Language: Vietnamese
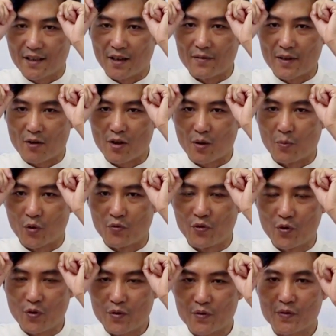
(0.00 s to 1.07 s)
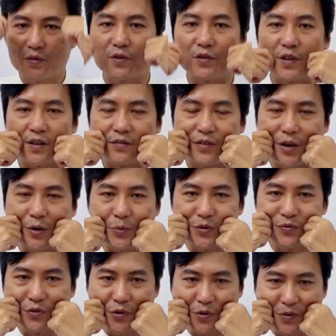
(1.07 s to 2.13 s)
gõ vào khoảng một phút chỗ này véo
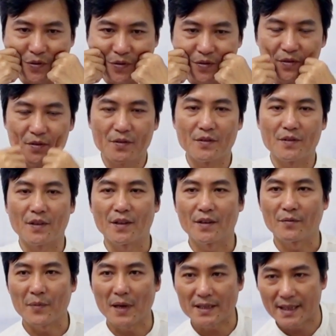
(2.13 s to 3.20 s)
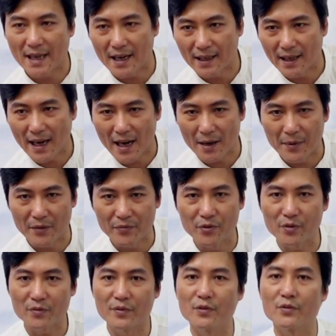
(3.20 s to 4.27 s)
một phút massage đây hai ba
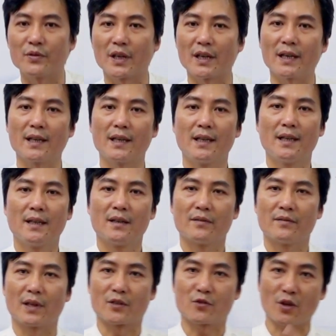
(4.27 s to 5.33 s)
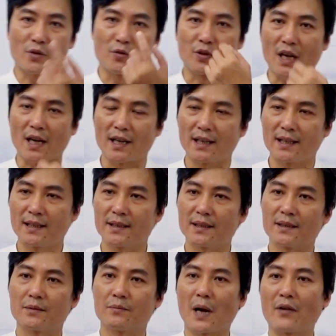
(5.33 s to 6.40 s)
phút ví dụ thế và xoay cổ tay
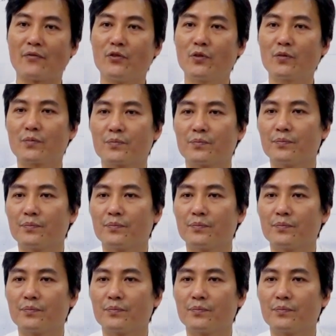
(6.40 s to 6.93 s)
3 phút